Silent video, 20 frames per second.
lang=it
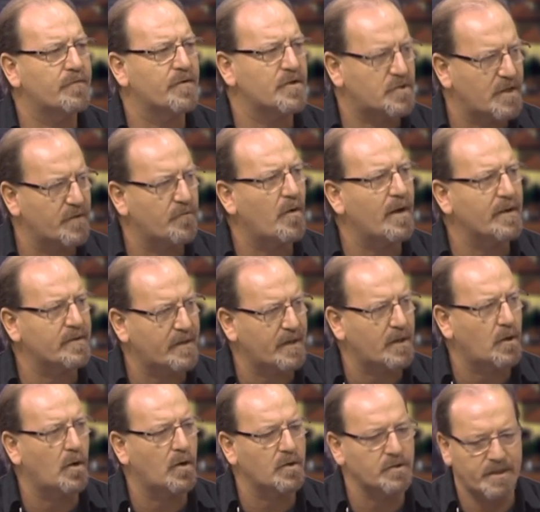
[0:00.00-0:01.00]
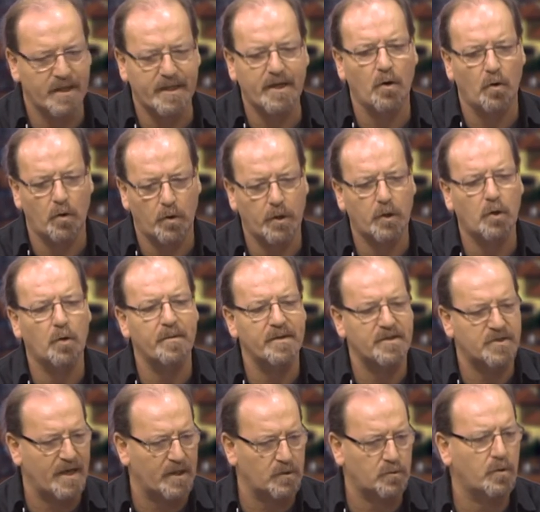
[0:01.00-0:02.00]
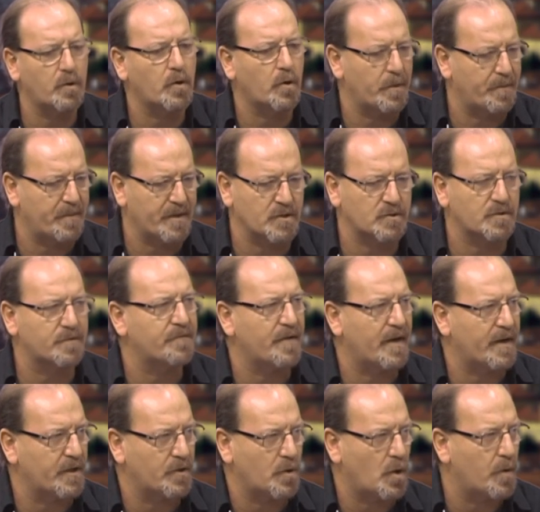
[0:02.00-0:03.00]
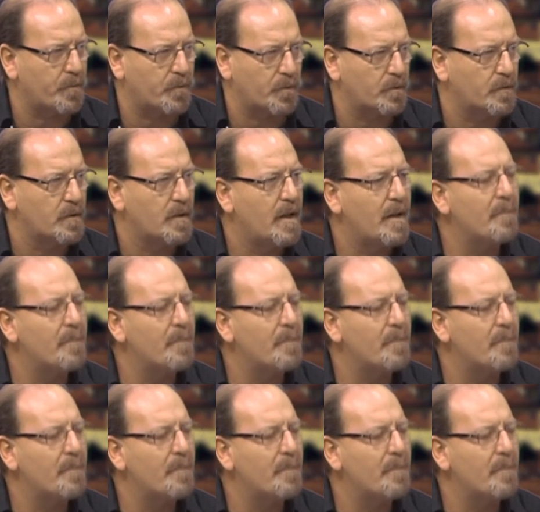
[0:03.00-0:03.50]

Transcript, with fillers: facevo altre cose che ho ricominciato e ho ripreso a fare dopo.